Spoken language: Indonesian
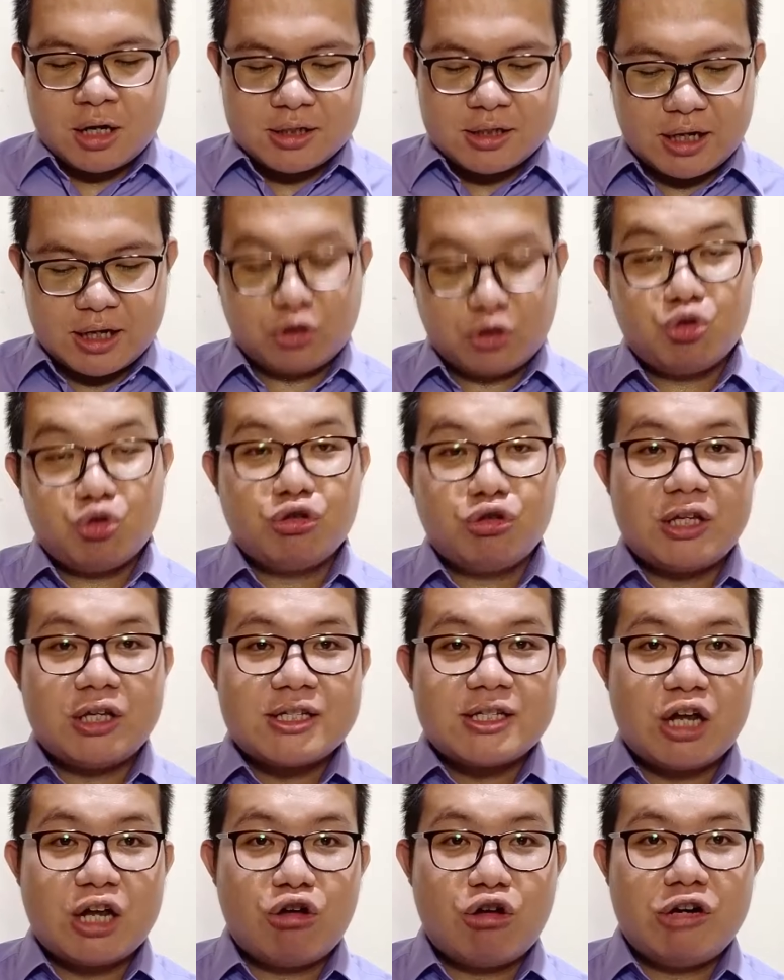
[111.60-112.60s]
Satu
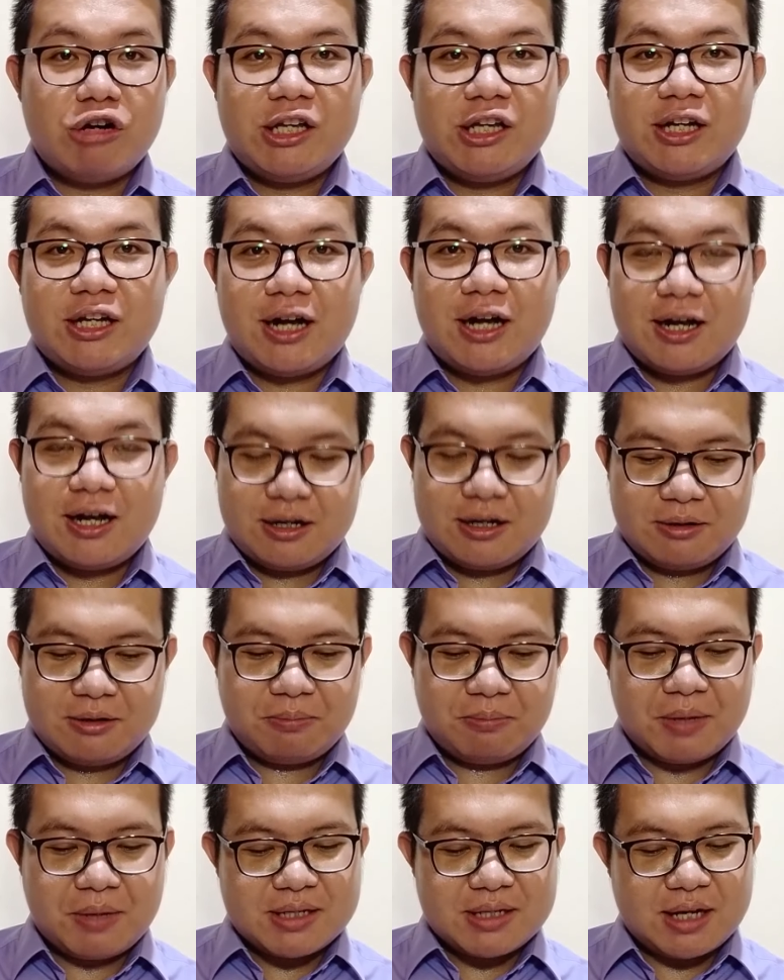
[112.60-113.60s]
Tesalonika
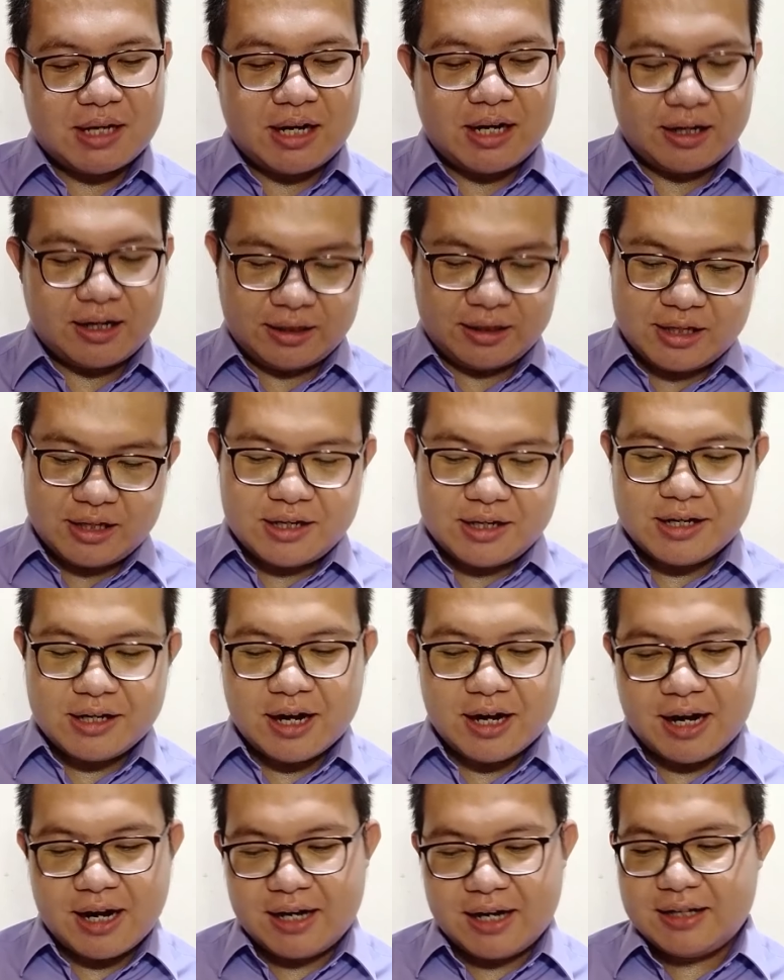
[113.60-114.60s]
pasal yang
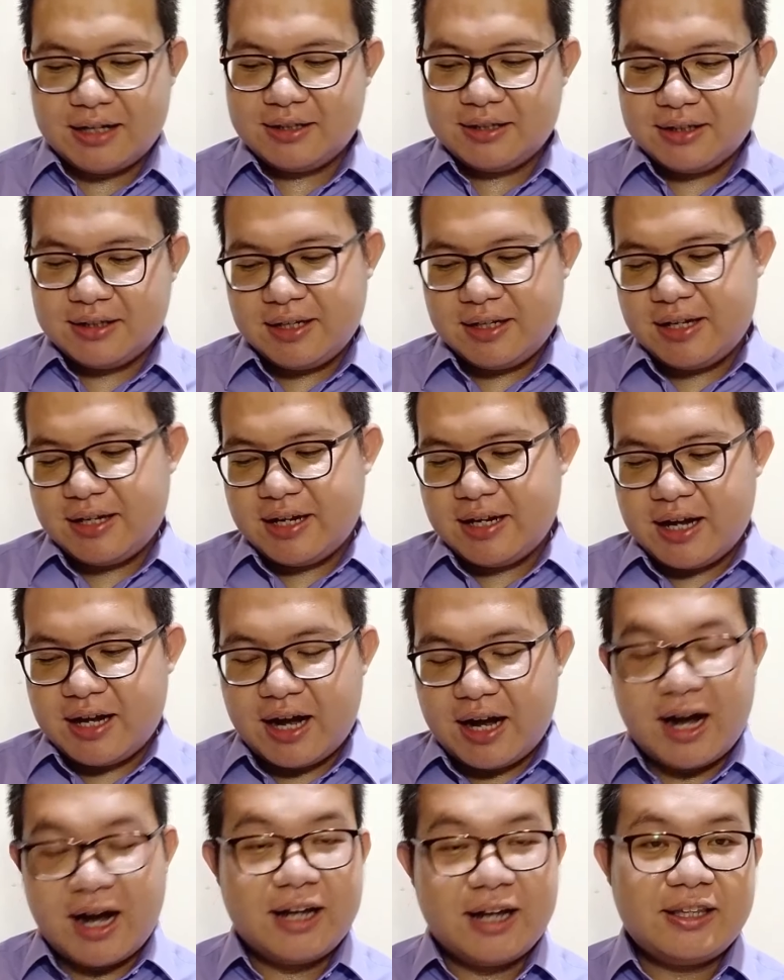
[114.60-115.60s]
ketiga
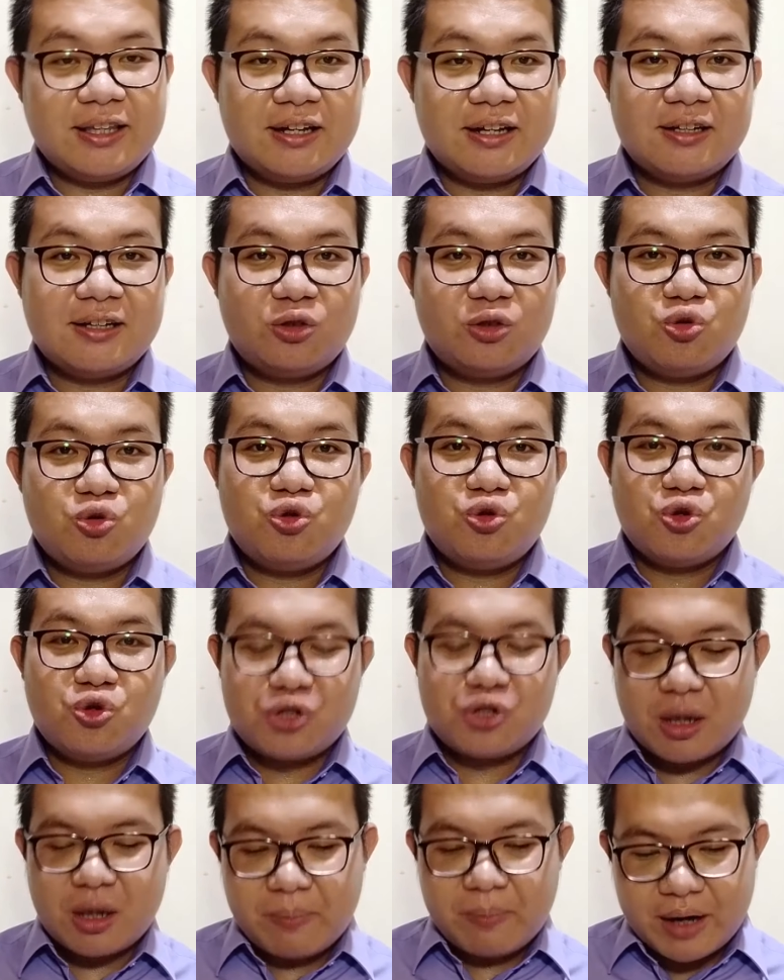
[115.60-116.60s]
ayat yang ketujuh
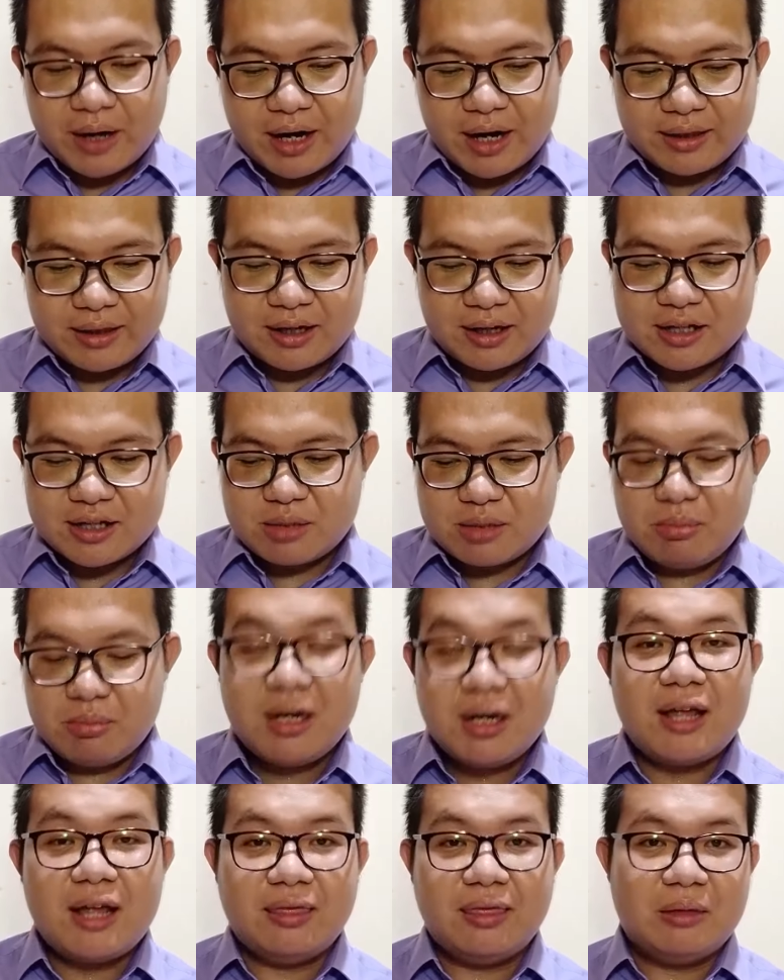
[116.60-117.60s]
sampai ayat yang
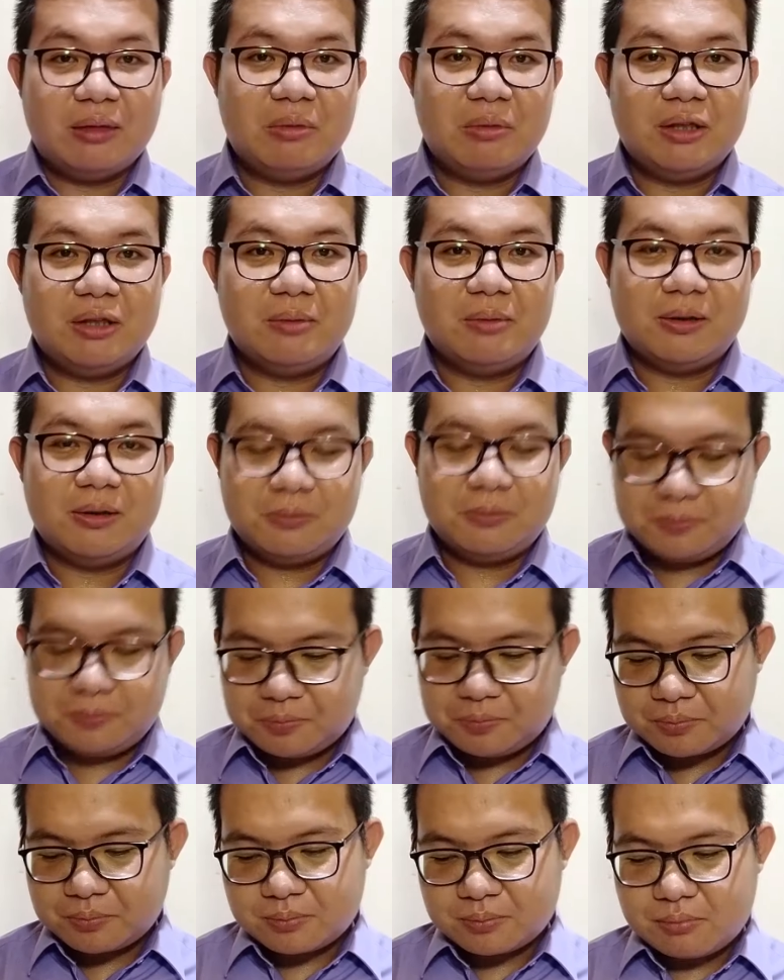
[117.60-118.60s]
kesembilan, teman-teman.
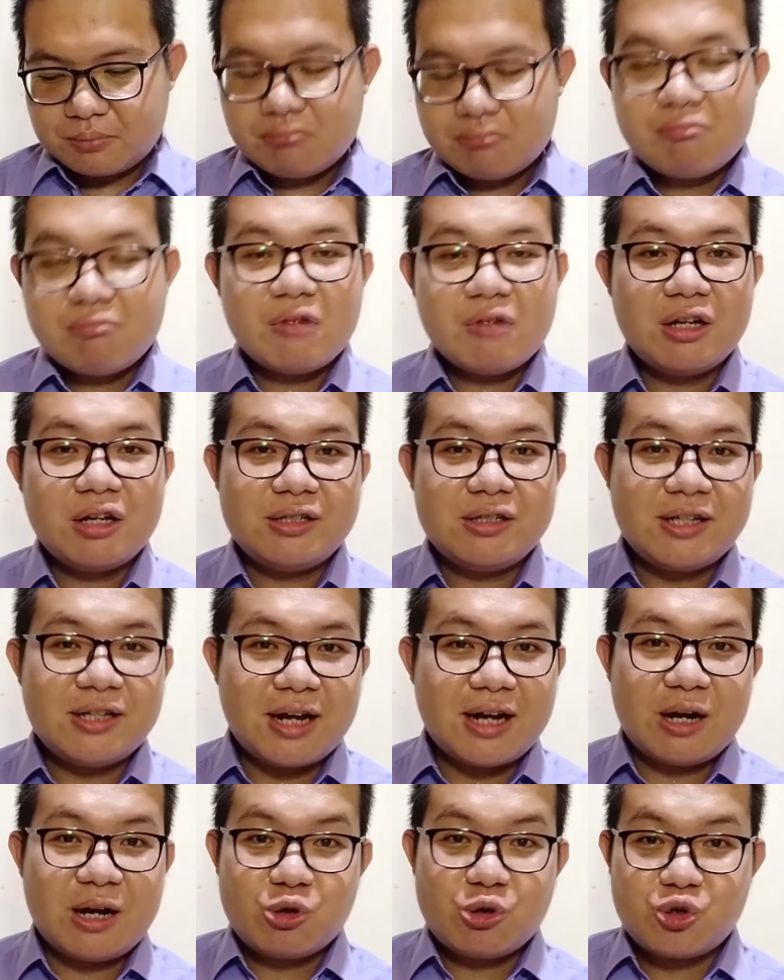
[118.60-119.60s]

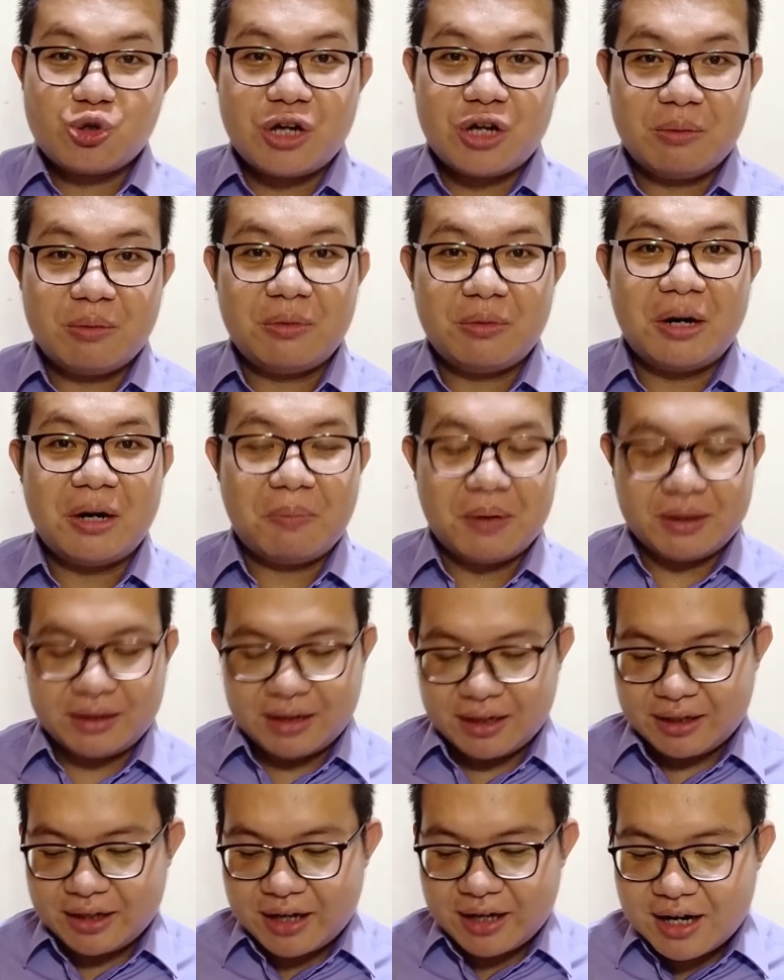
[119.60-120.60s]
Jikalau sudah
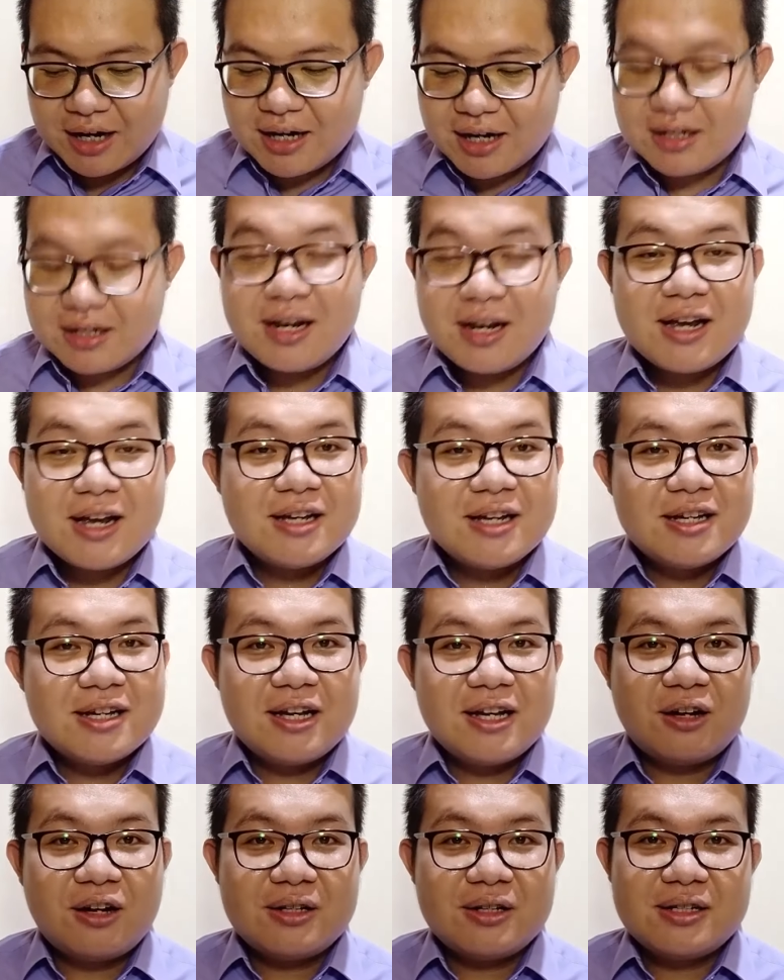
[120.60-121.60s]
mendapatkannya,
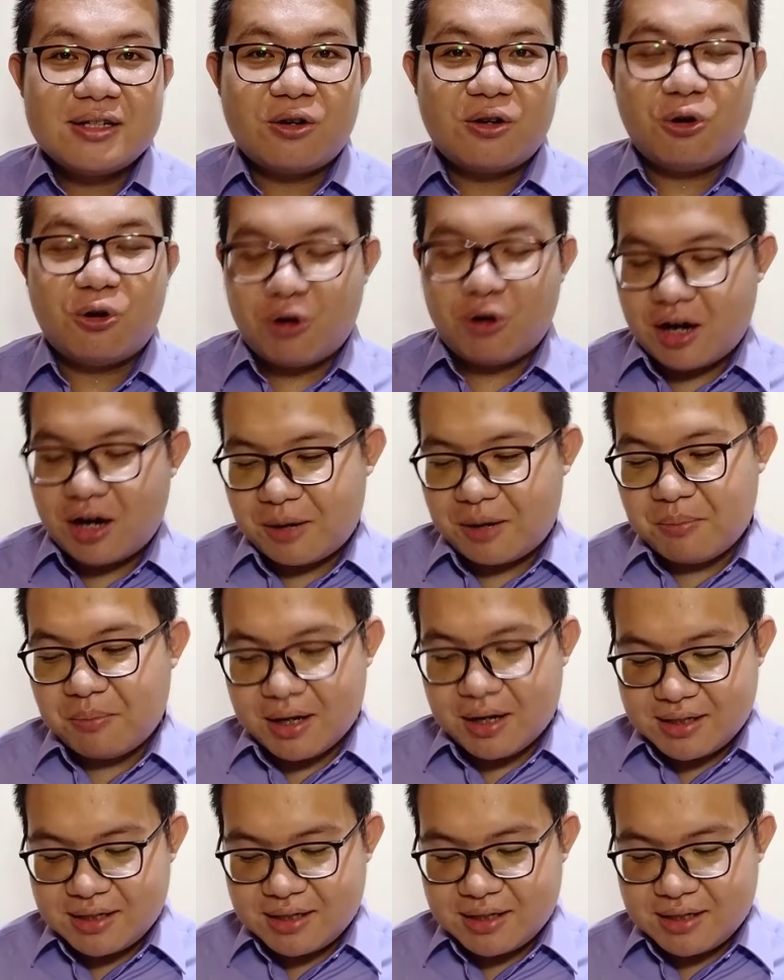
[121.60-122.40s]
Koko akan